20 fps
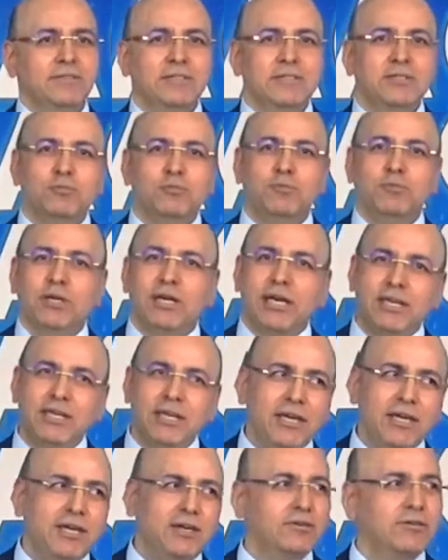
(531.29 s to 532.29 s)
de ser un
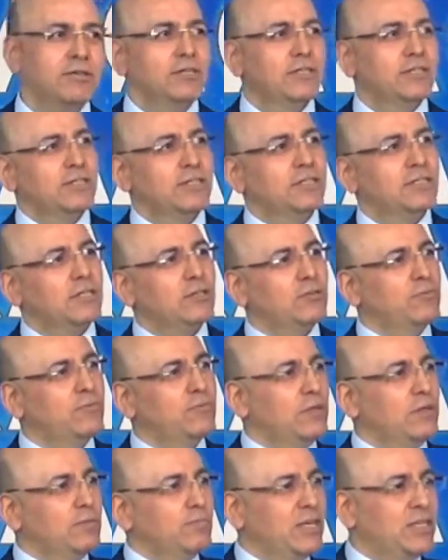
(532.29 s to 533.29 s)
mujeriego, de ser
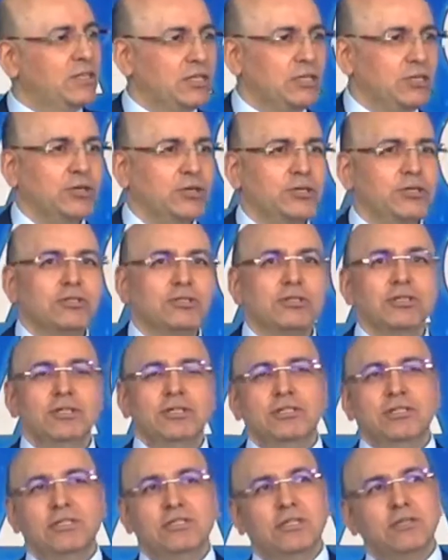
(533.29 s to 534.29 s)
un mentiroso,
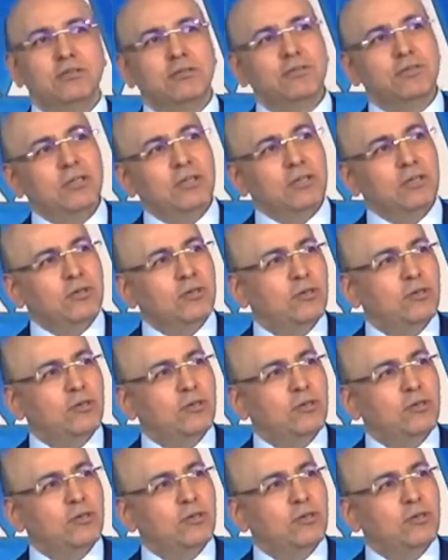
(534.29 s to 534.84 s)
de ser un,